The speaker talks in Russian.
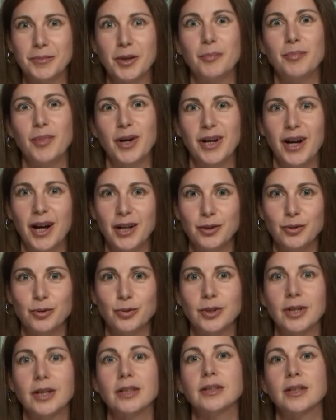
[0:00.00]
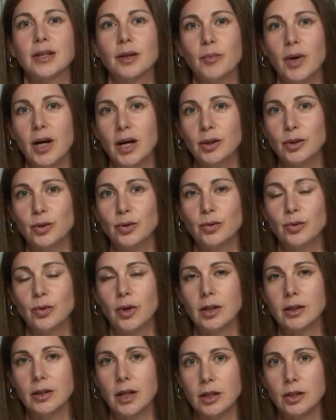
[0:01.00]
пропаганду, контрабанду,
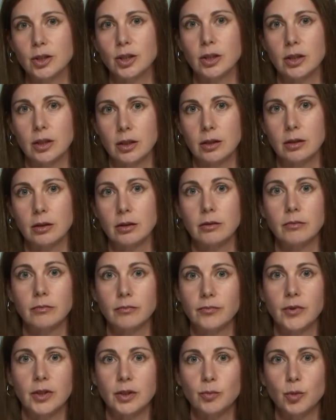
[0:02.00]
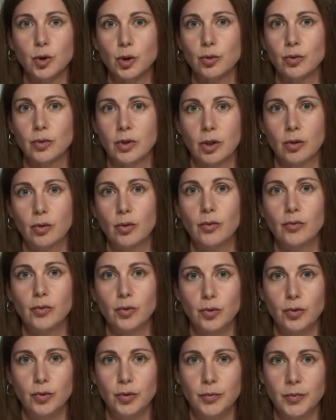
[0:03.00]
а также э, возможную
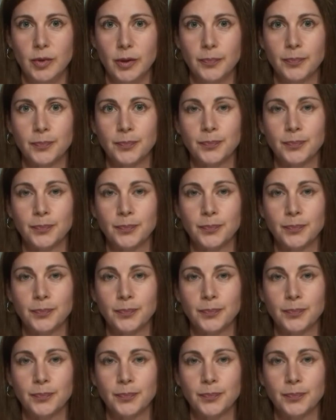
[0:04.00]
торговлю людьми.